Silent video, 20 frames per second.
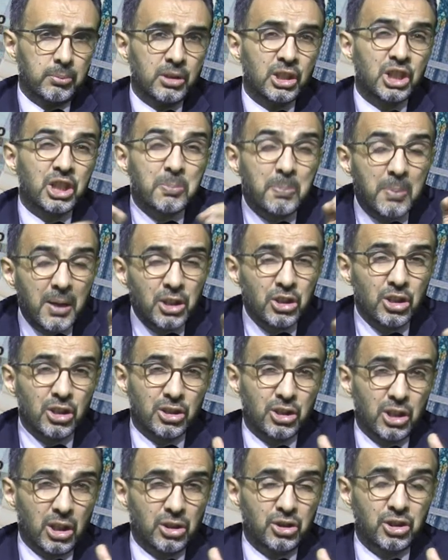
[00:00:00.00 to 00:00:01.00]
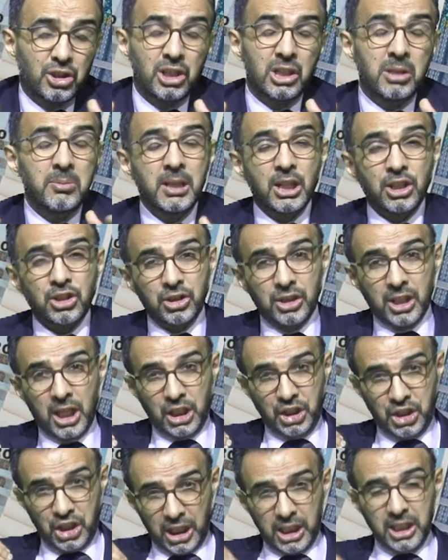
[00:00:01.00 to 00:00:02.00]
45 yıl çalış, 20 yaşında
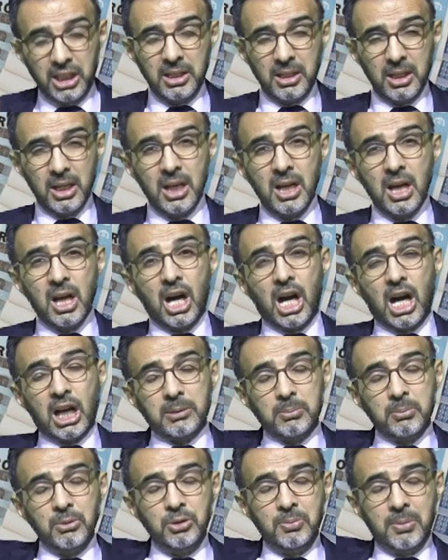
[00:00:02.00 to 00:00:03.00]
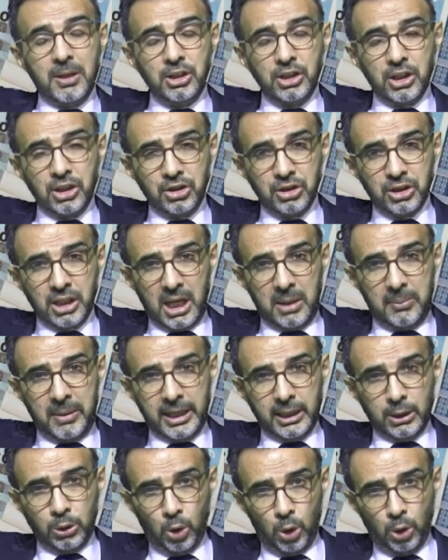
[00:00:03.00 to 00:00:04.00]
işe gir, 65 yaşında
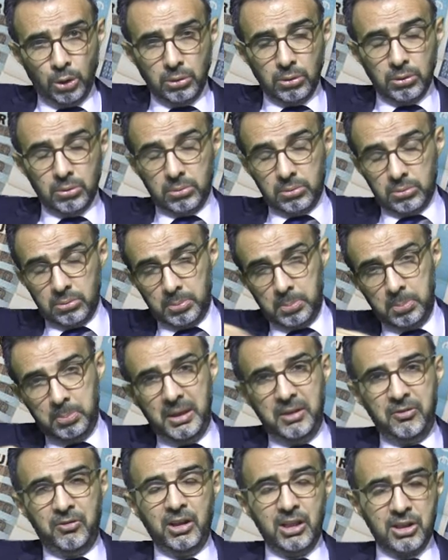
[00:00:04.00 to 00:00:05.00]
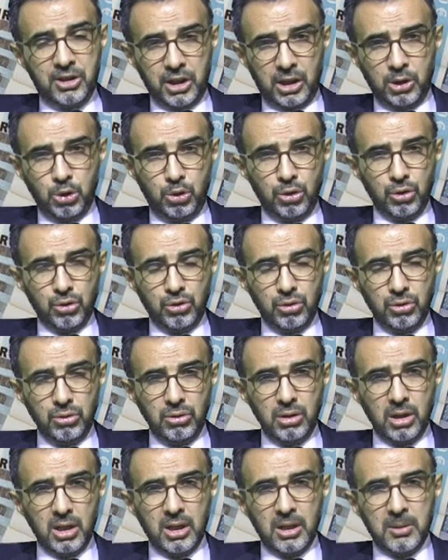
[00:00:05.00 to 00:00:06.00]
emekli ol, bir fil çalışıyorsun,
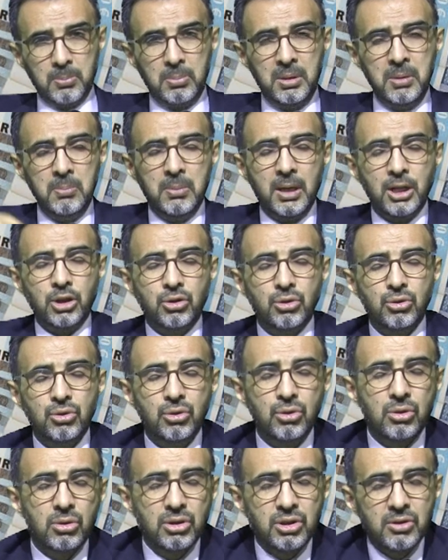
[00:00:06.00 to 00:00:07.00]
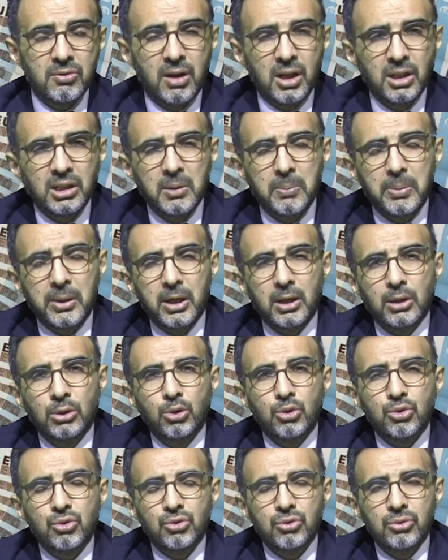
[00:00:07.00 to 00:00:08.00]
1500 euro civarında para
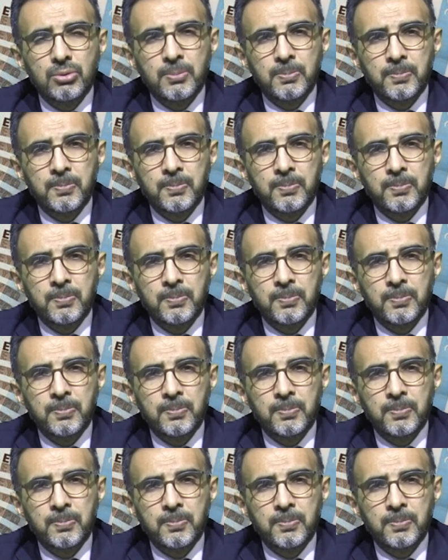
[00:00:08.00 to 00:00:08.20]
alıyorsun.